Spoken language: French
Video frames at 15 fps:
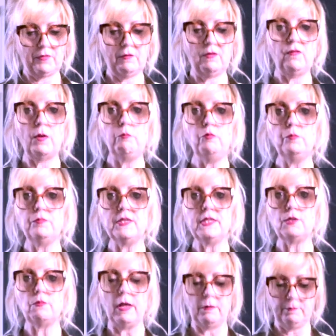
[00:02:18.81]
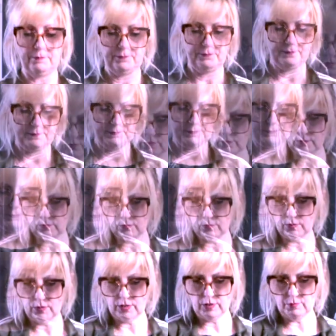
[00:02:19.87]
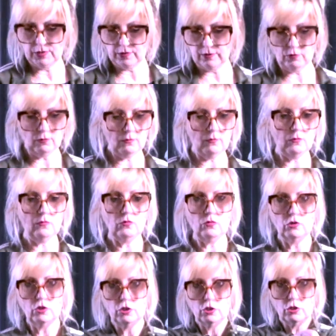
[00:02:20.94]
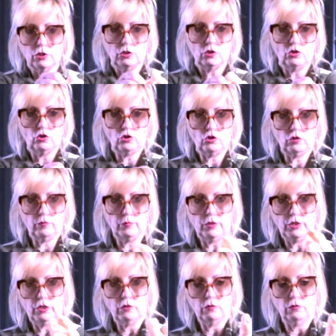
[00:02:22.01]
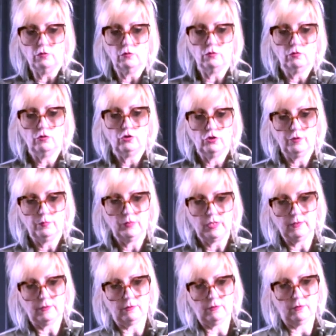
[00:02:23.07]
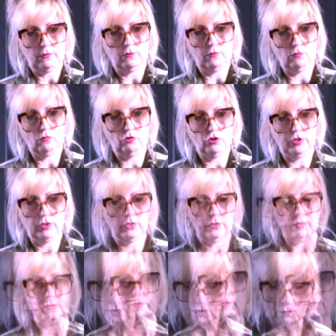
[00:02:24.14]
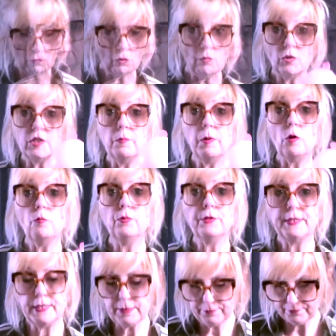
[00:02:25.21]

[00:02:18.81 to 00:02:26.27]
On va faire plus petit celui-là. Et maintenant, je remets les gants. Je vais peut-être brancher On va commencer par le petit.